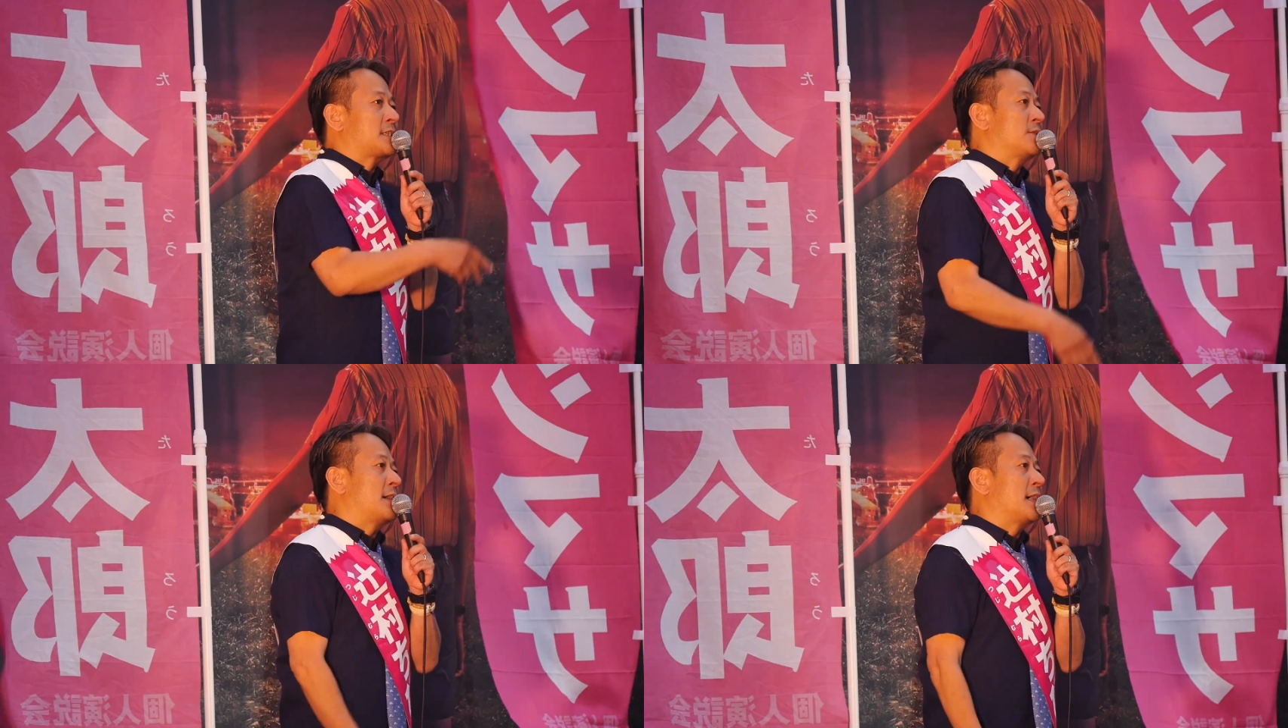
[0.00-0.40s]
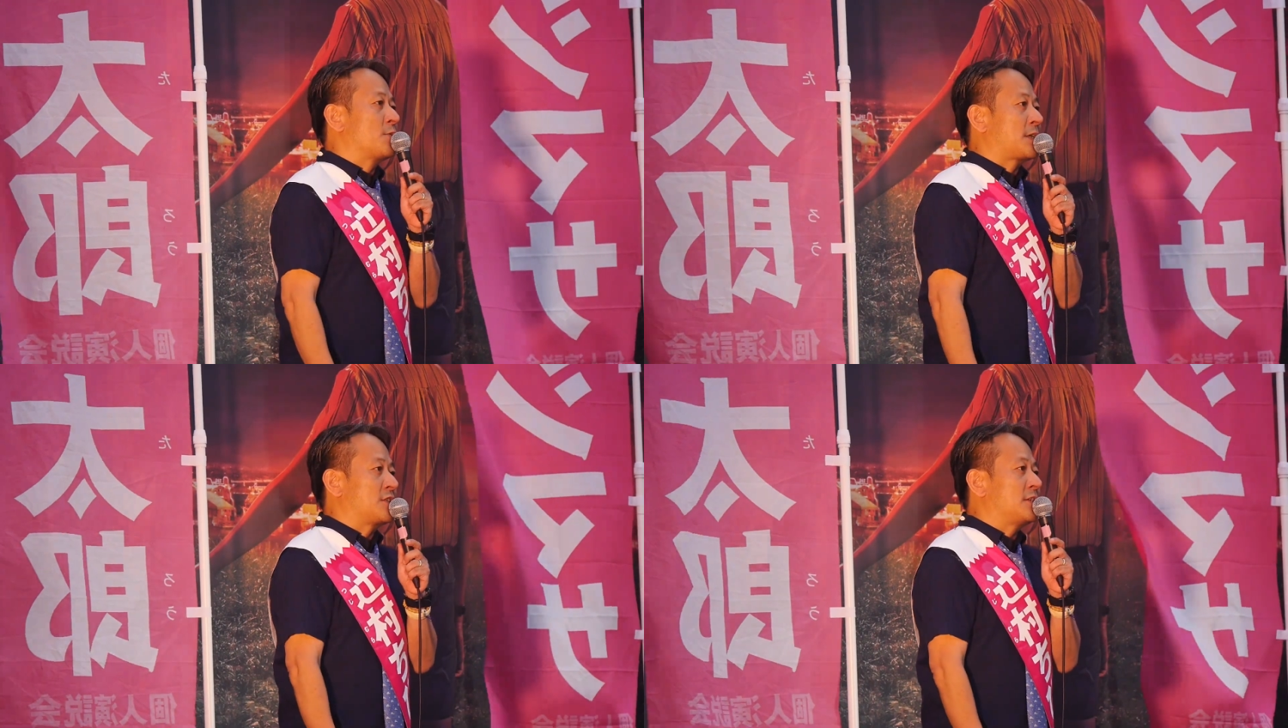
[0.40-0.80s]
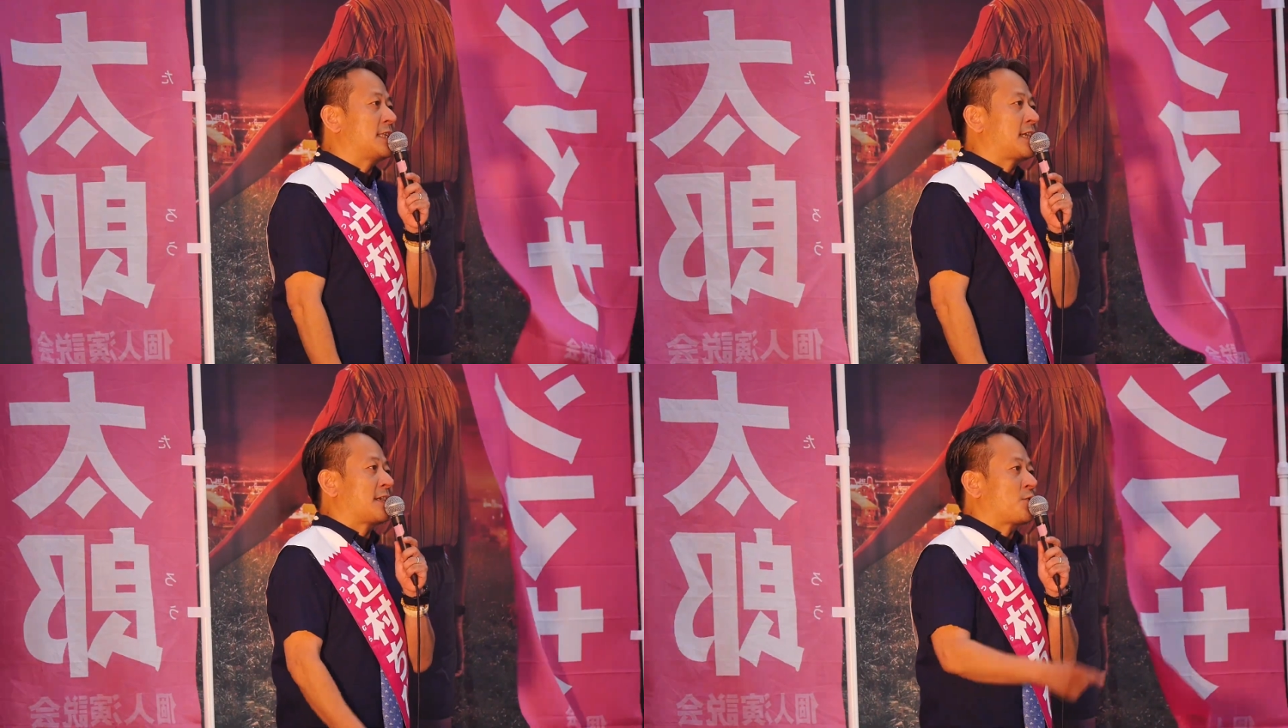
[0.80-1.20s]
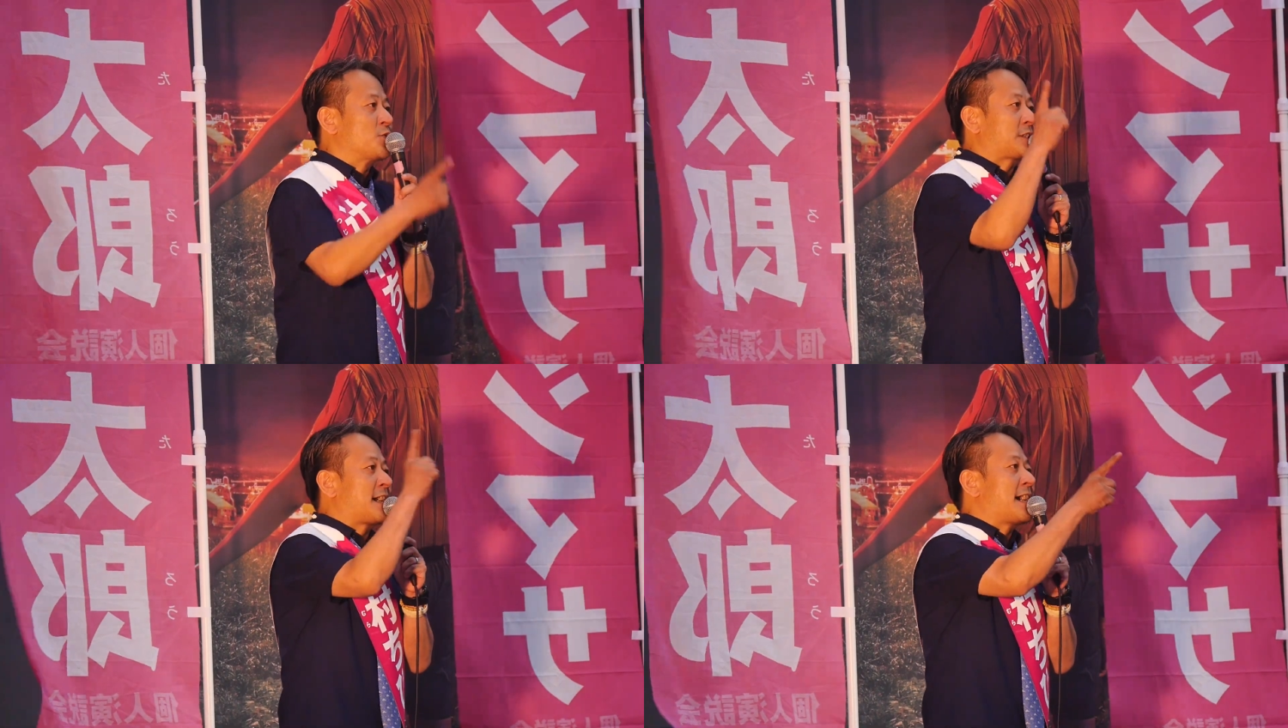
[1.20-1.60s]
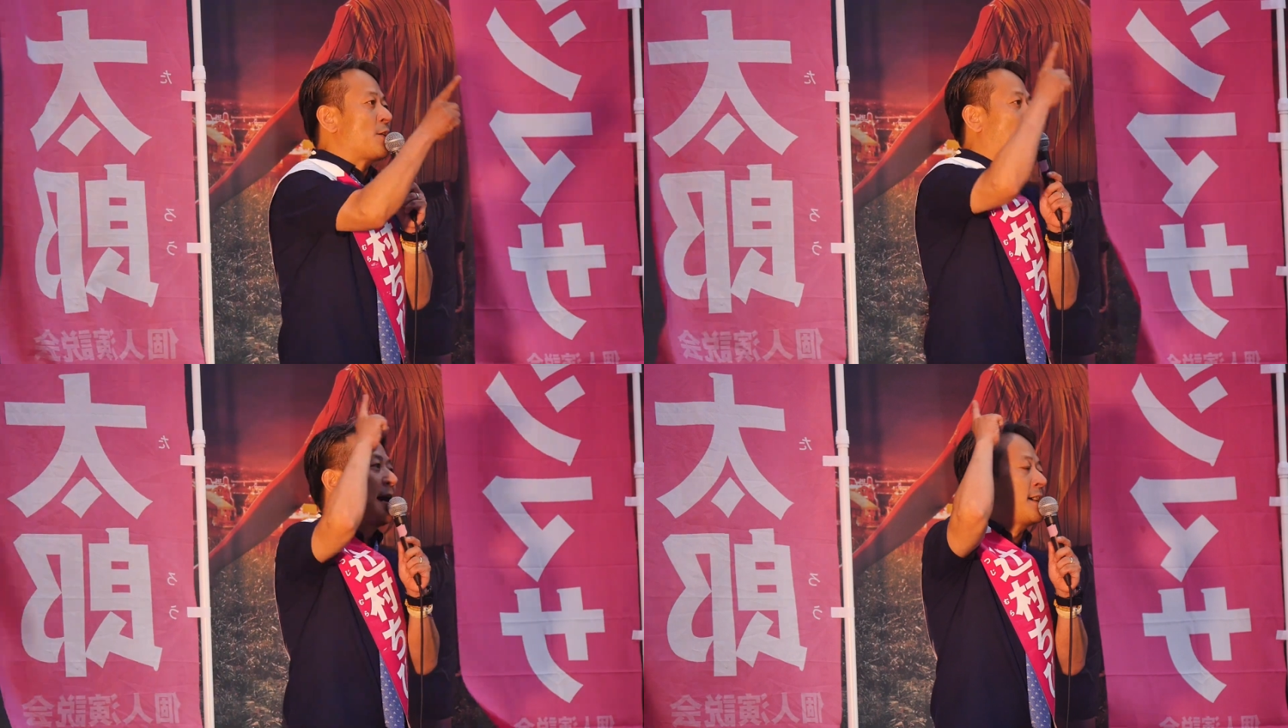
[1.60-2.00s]
ちの繁栄を築いてきたこの社会
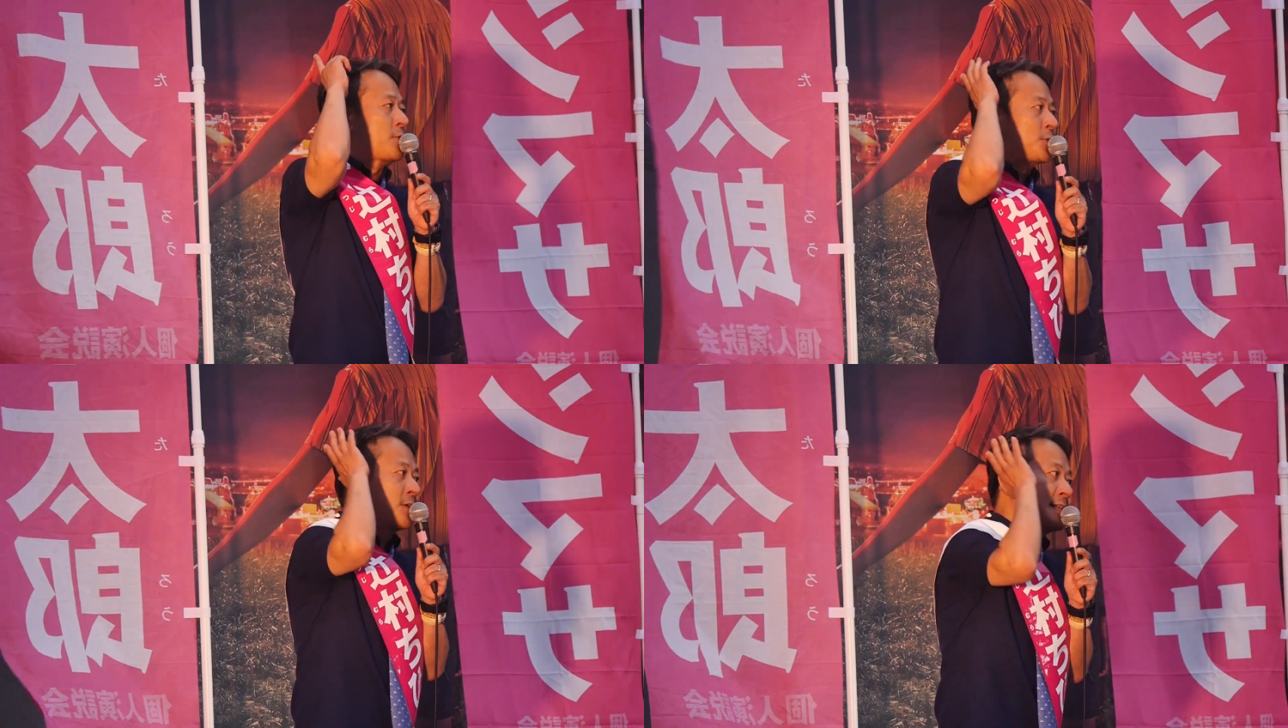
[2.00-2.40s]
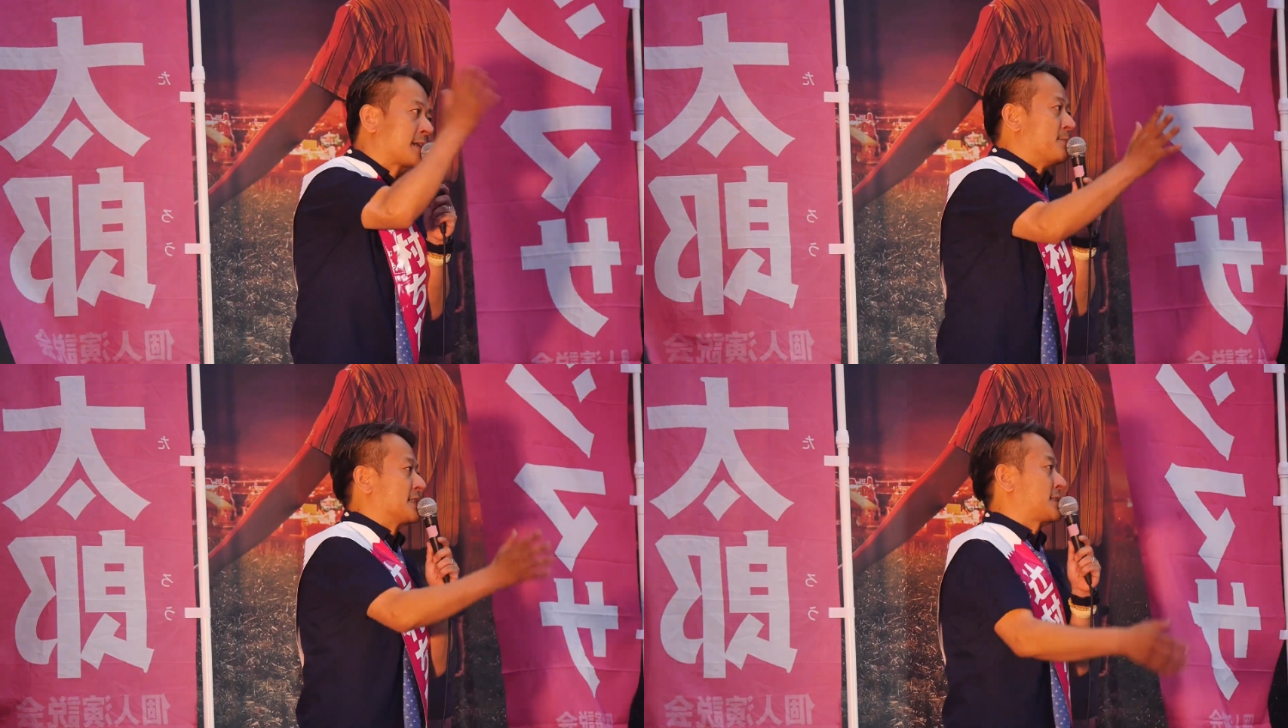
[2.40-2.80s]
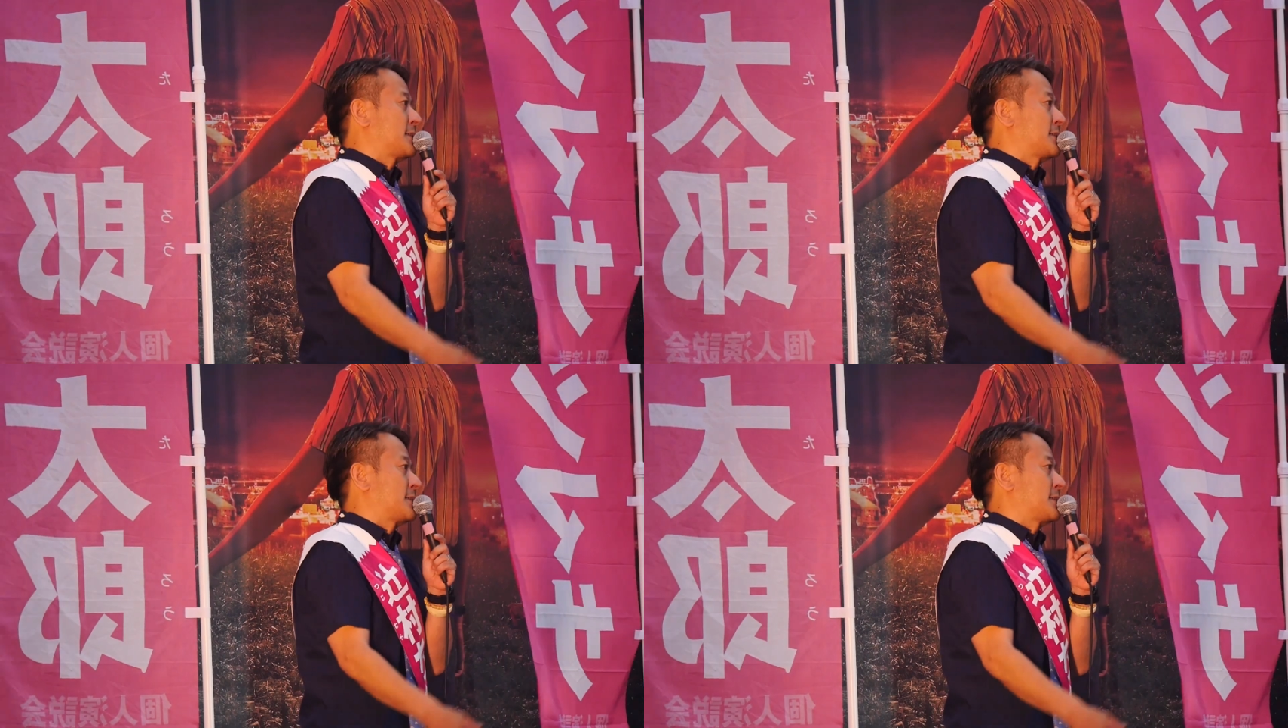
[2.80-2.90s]
を変えることができま